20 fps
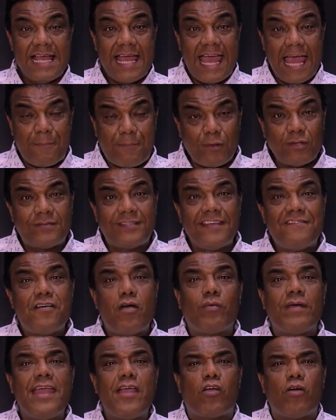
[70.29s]
É possível
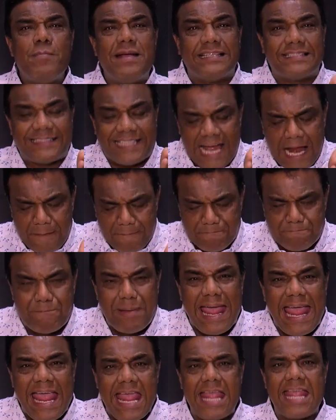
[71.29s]
alguém começar
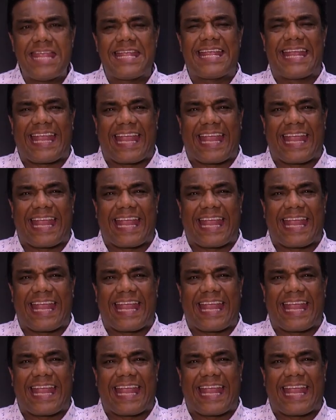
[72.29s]
bem,